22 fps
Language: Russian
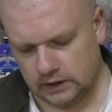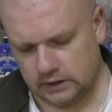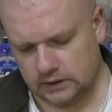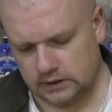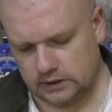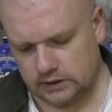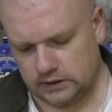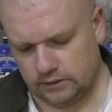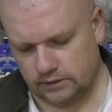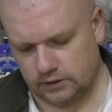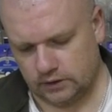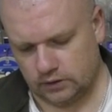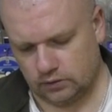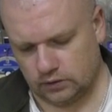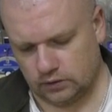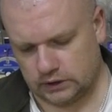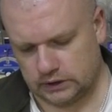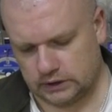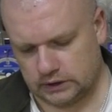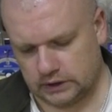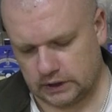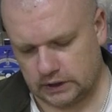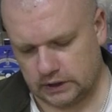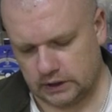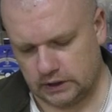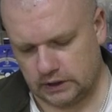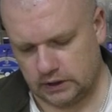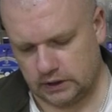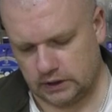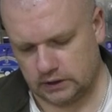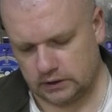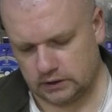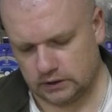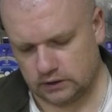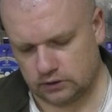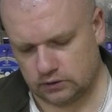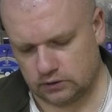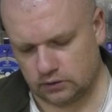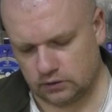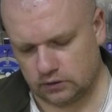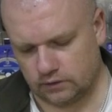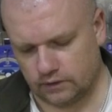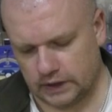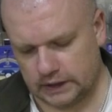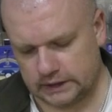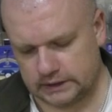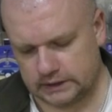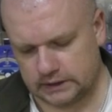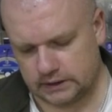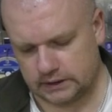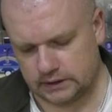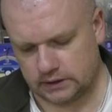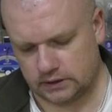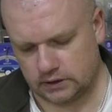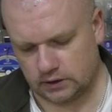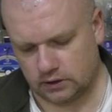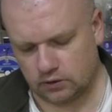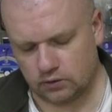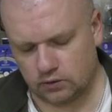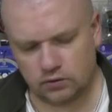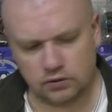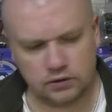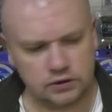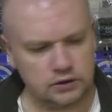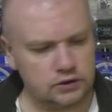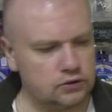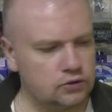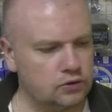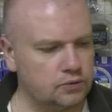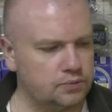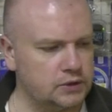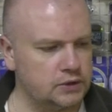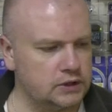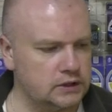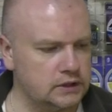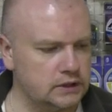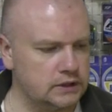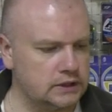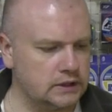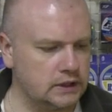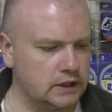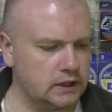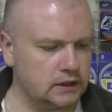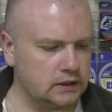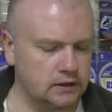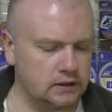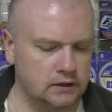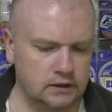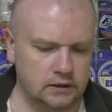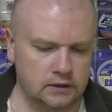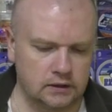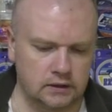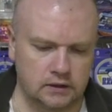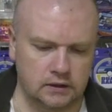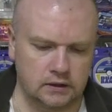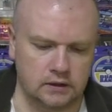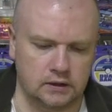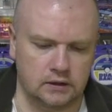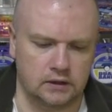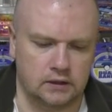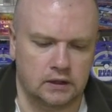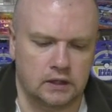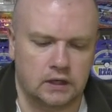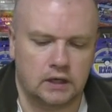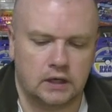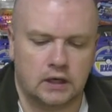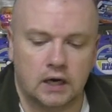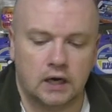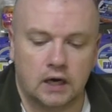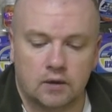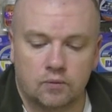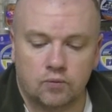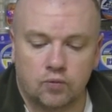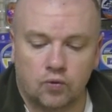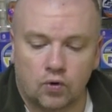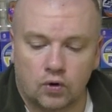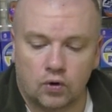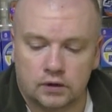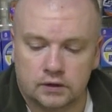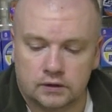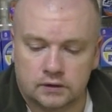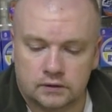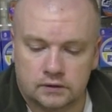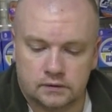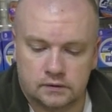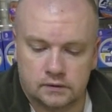90 и 120 стекло и 150 карбон.